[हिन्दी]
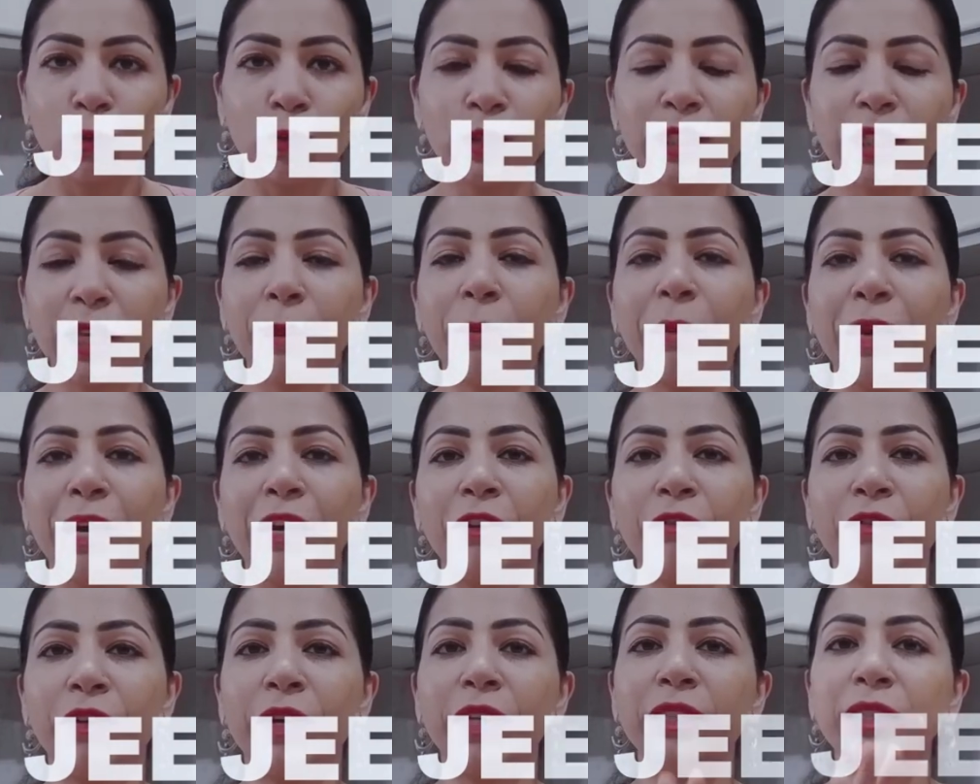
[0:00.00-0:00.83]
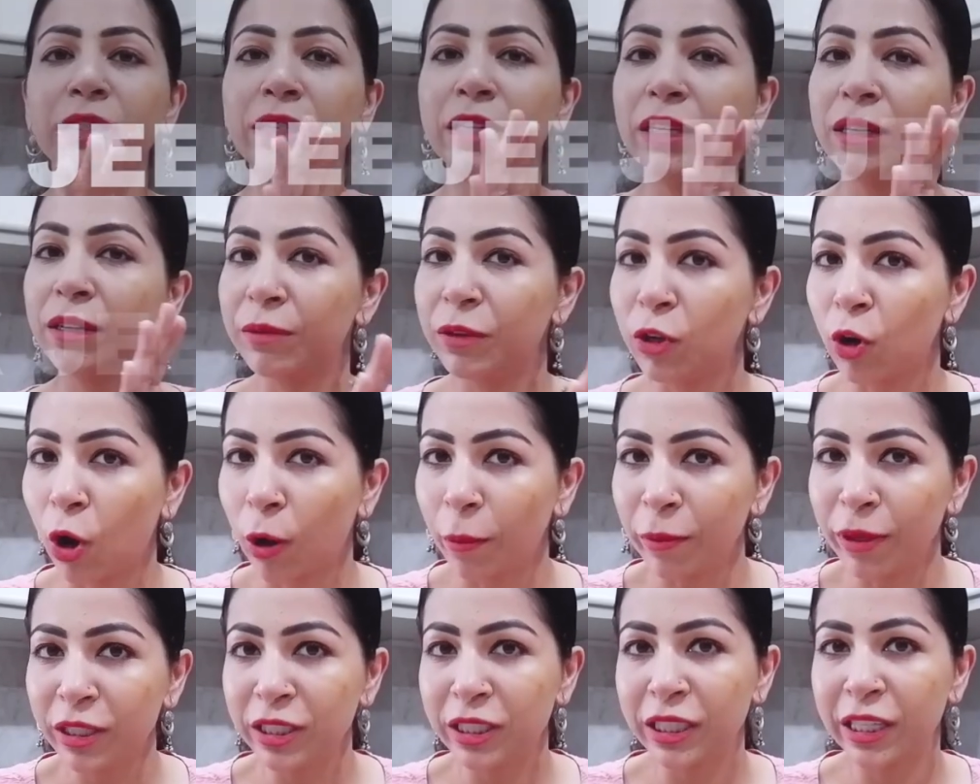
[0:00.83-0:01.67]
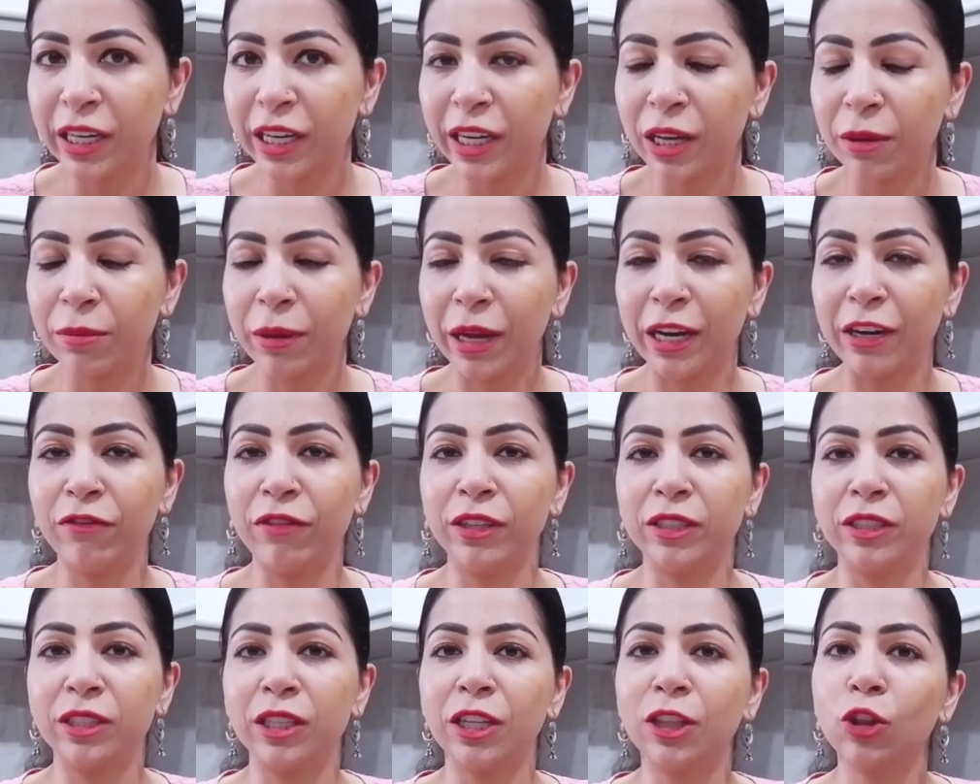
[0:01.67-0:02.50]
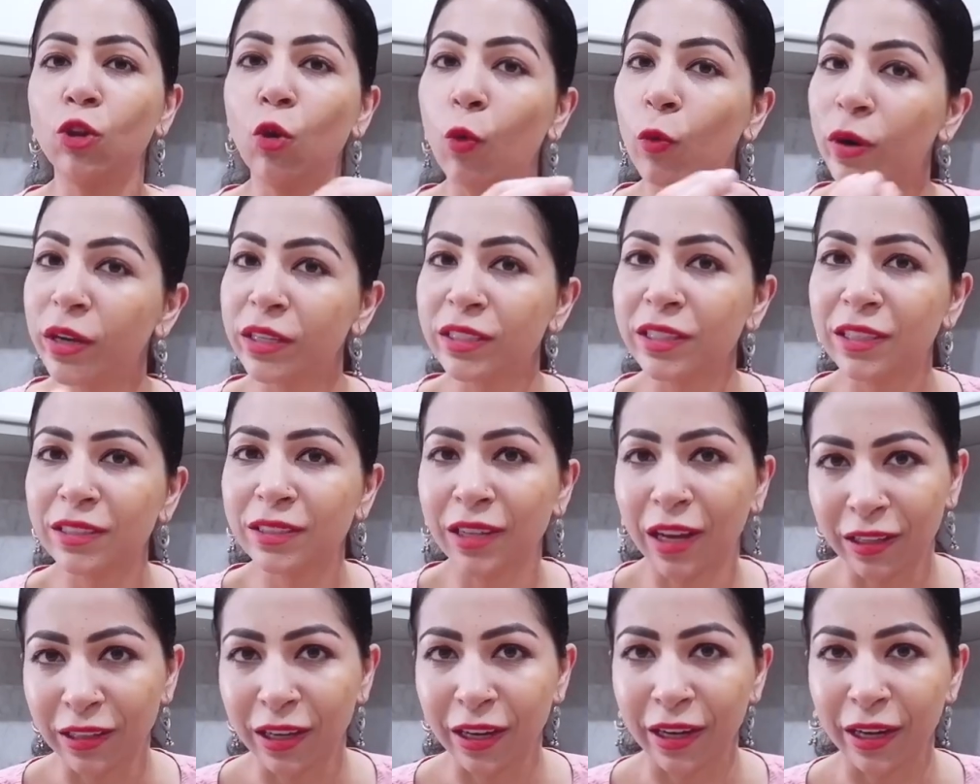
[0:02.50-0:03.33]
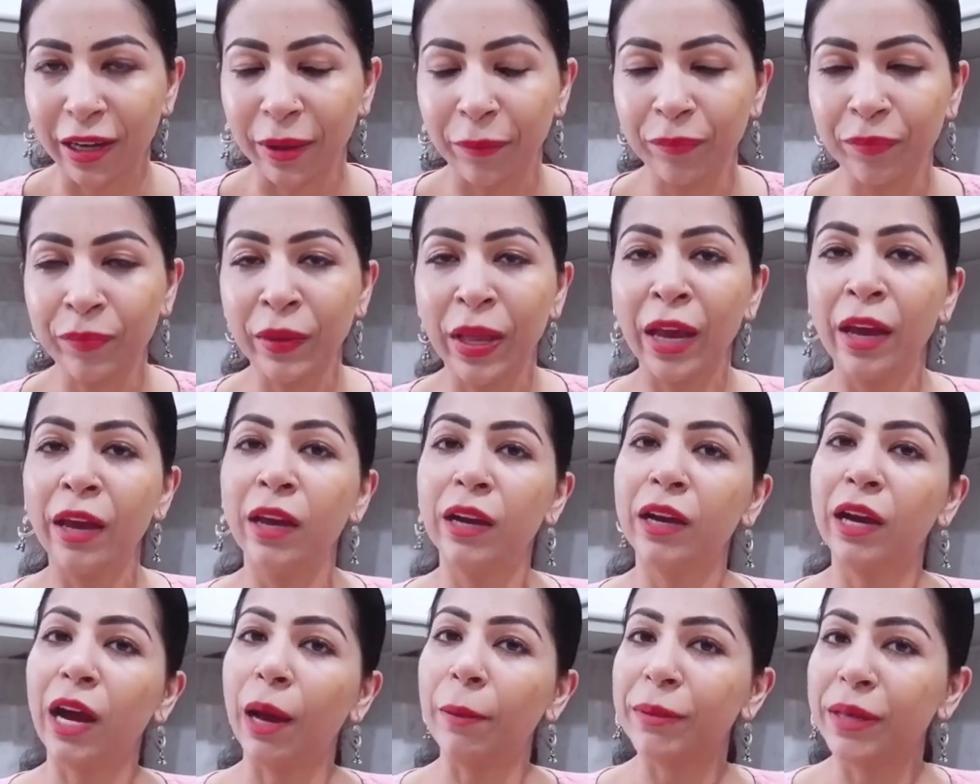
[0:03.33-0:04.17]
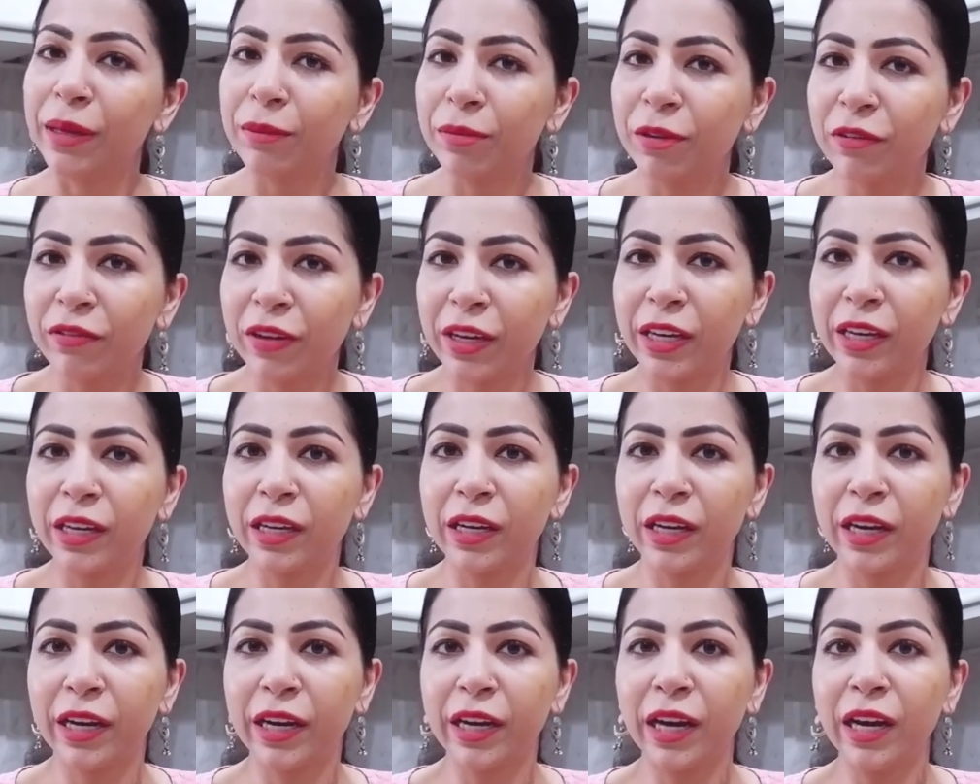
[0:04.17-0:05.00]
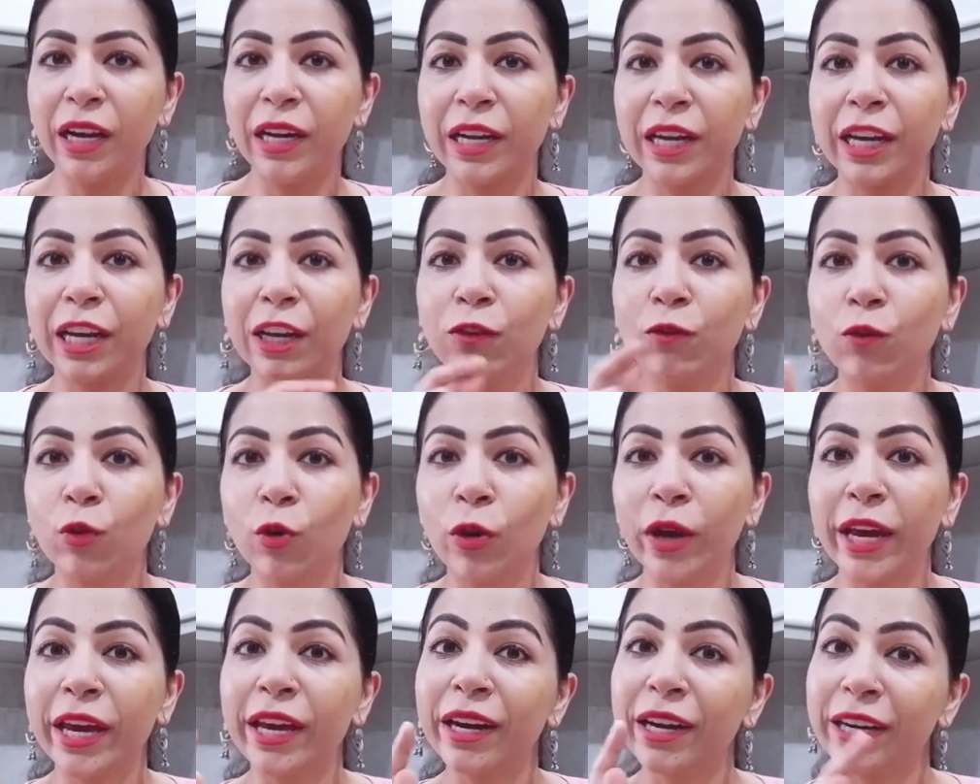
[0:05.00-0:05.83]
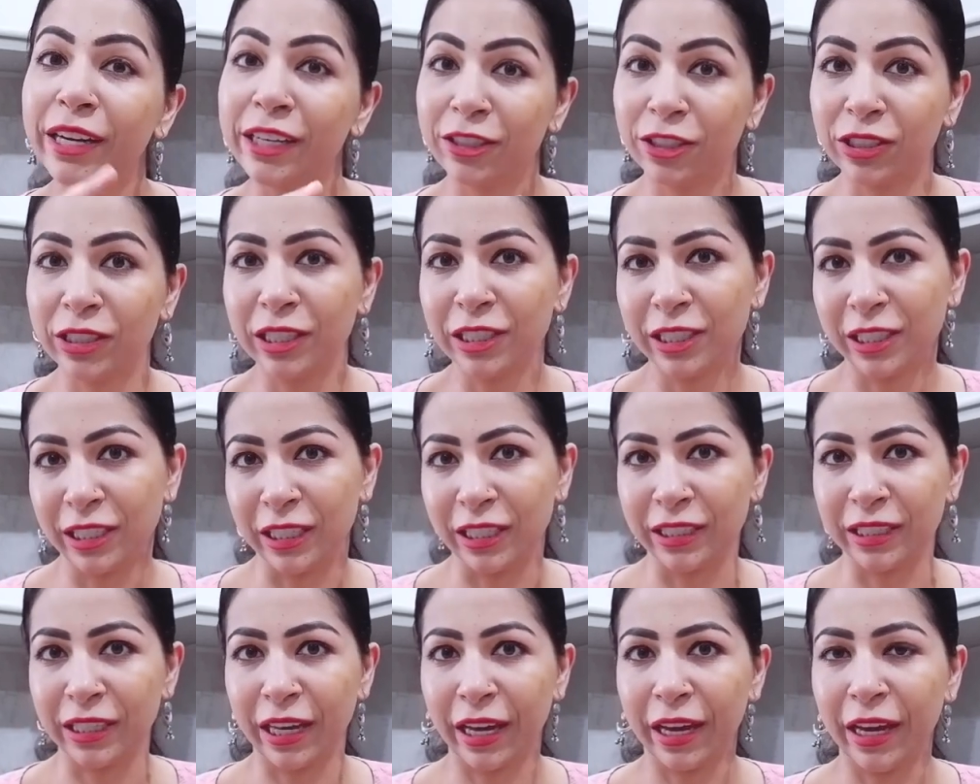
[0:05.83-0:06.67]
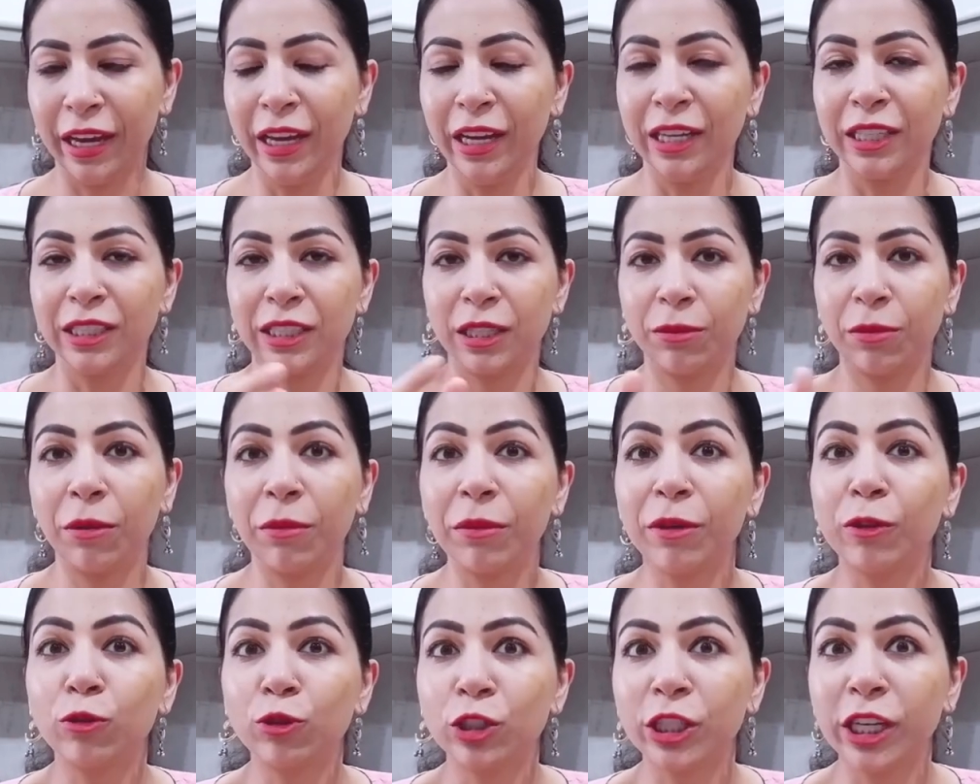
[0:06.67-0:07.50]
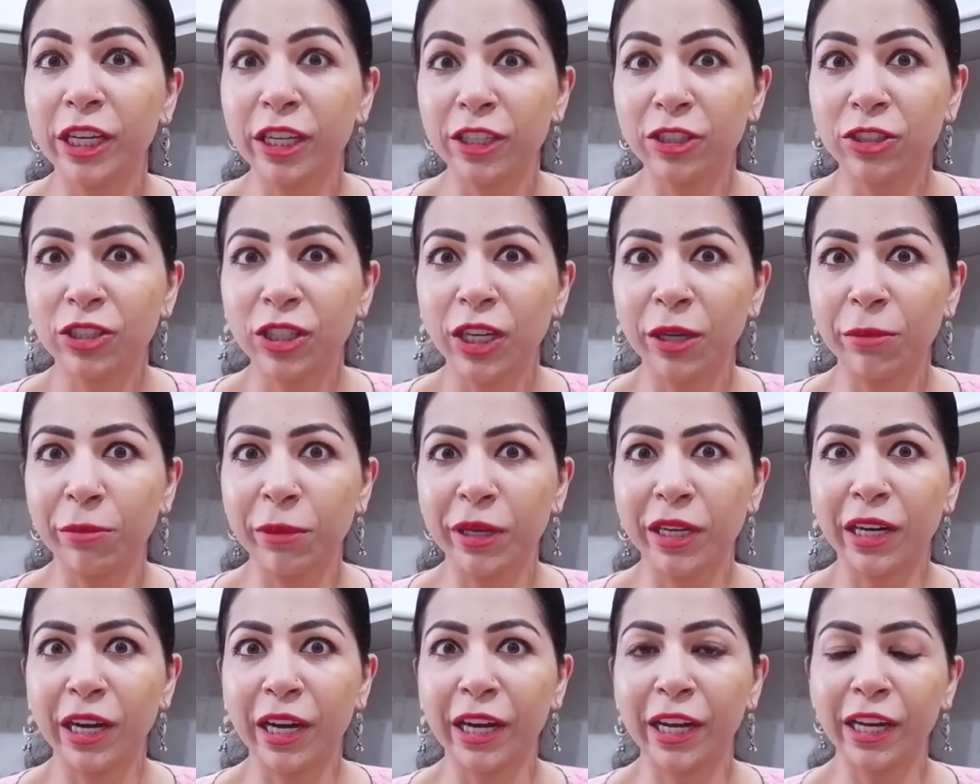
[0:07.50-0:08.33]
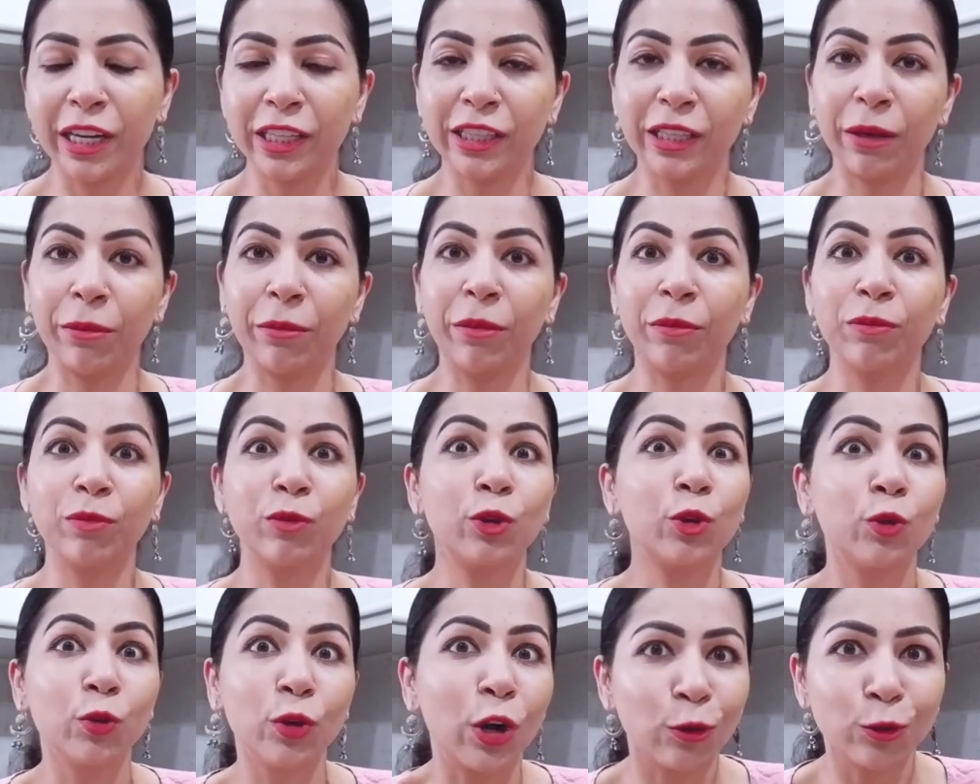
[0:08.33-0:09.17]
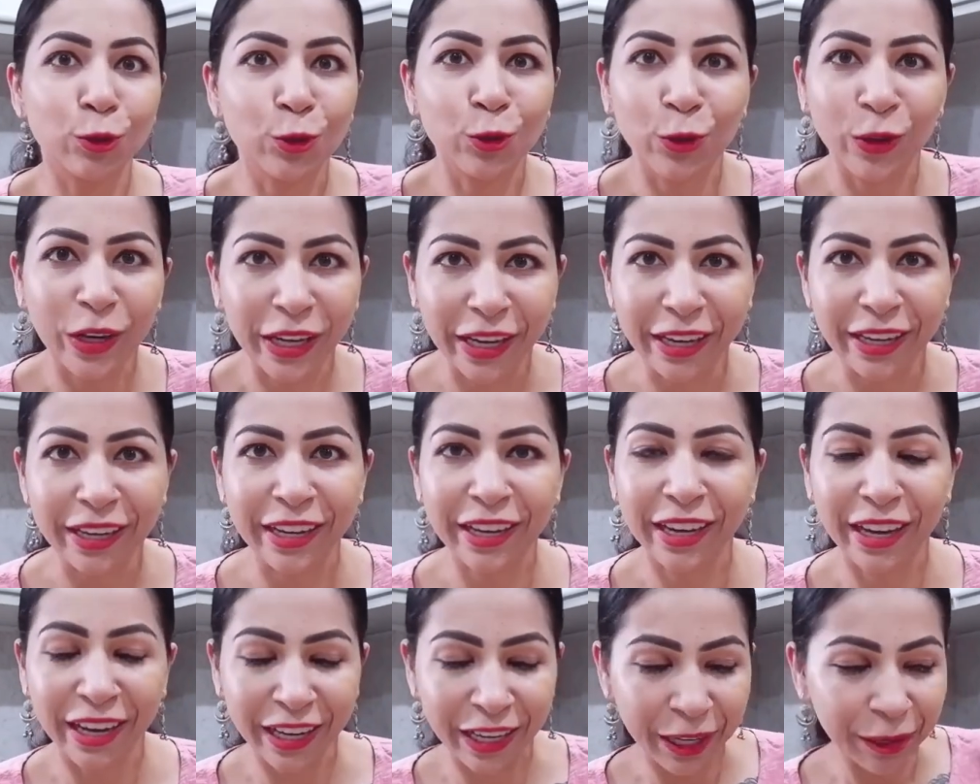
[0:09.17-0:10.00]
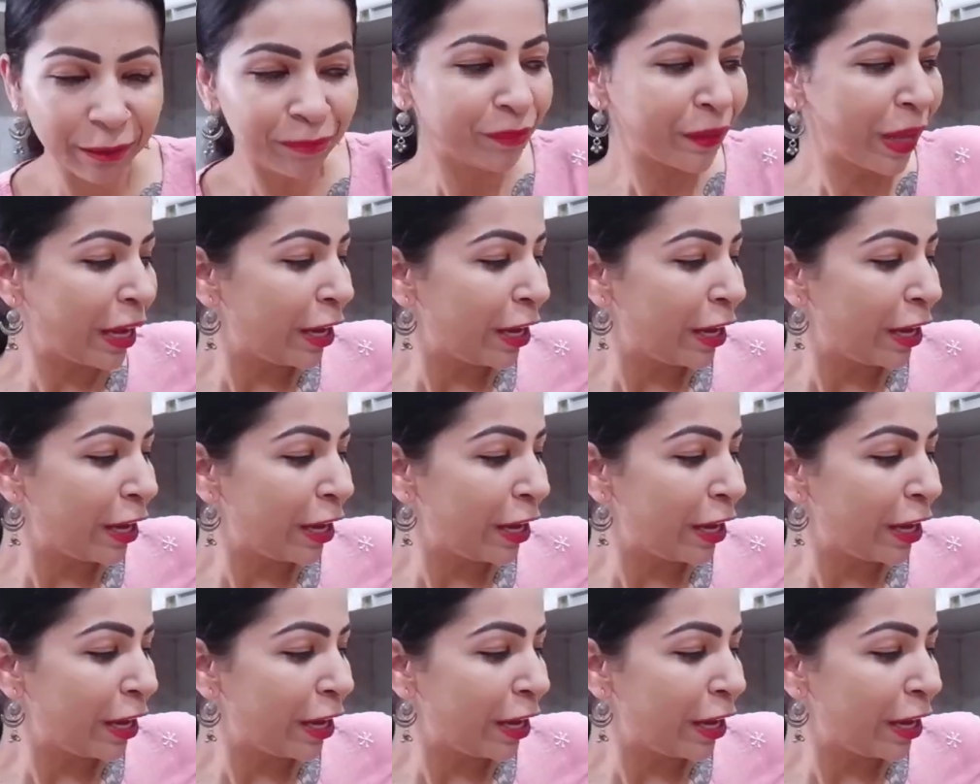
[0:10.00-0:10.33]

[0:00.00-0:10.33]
उसके बेनिफिट्स नॉर्मल जीरे के बेनिफिट से थोड़े से ज़्यादा हैं काम ये भी वही करेगा लेकिन वो एक एडिशनल चीज़ है जब हमें कुछ एडिशनल मिल रहा है तब हम क्यों ना उसको लेंगे है ना